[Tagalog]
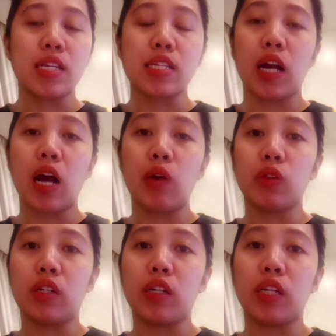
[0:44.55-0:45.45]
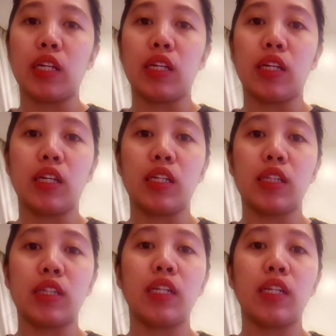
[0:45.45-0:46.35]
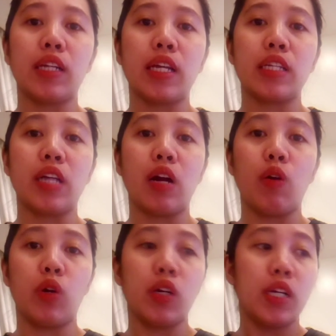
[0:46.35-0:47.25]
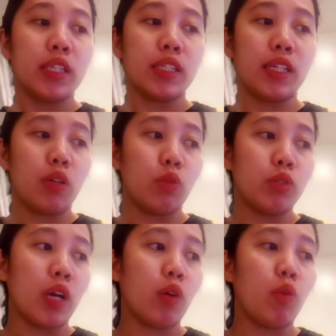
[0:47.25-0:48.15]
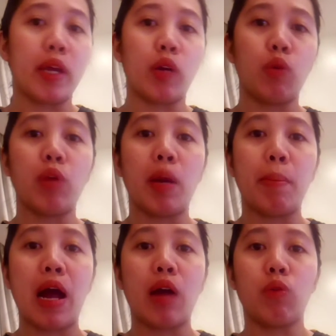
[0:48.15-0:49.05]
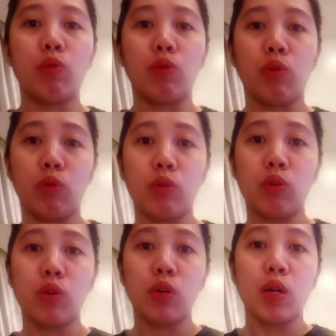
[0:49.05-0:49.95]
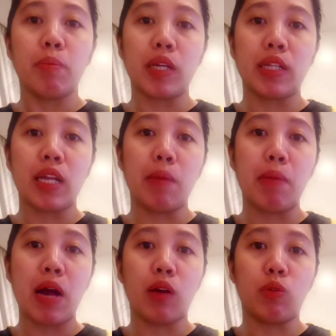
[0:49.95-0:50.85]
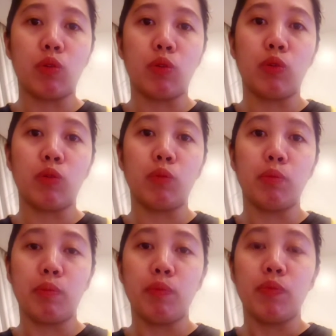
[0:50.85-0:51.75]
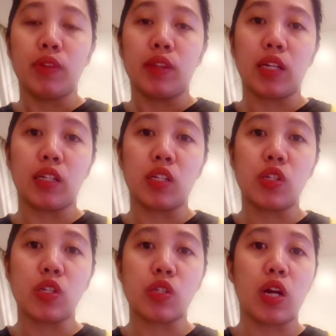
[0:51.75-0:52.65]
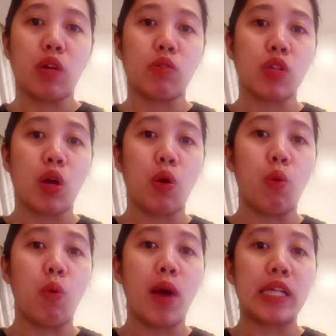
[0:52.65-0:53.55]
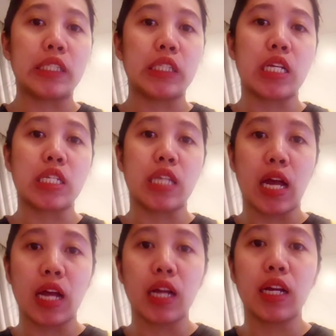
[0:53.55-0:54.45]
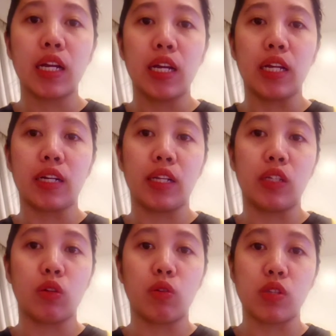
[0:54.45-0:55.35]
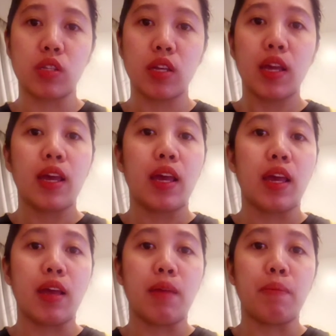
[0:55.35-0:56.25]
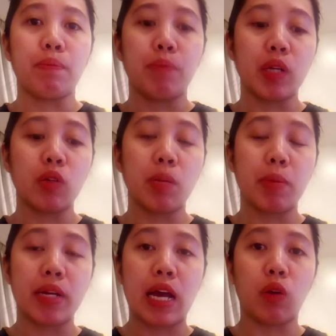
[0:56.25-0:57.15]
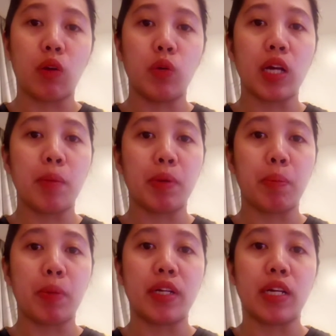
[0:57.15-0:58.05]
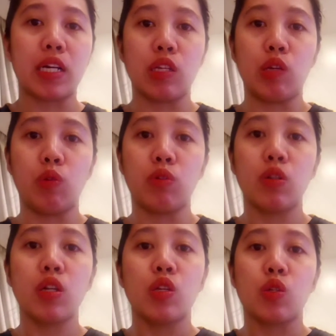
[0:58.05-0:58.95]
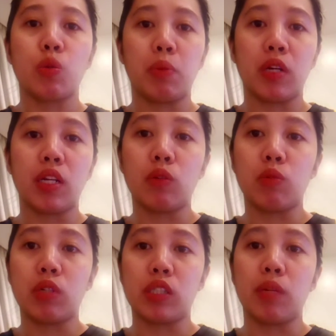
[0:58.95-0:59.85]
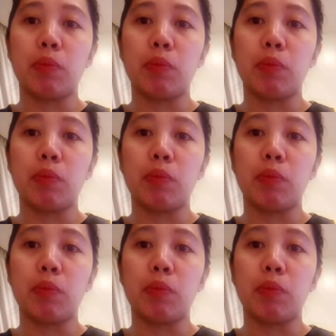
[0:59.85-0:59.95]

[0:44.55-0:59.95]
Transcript: sa counter, eh, tiningnan niya or tinanong niya kung meron na ba ako nung, may dala ba ako nung nag-register ako sa OWA at saka sa Red Cross eh, meron naman na ako, nakaprepare na kasi yung. So, prinin ko na siya,